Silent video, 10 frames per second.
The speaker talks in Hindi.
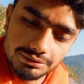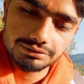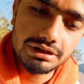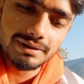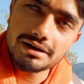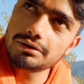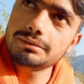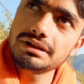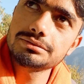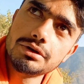सुशील भाई लोग
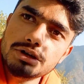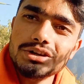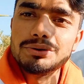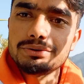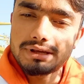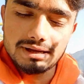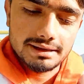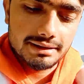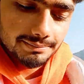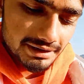हैं मतलब जो उनके
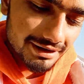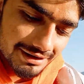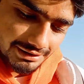यहाँ ये पेड़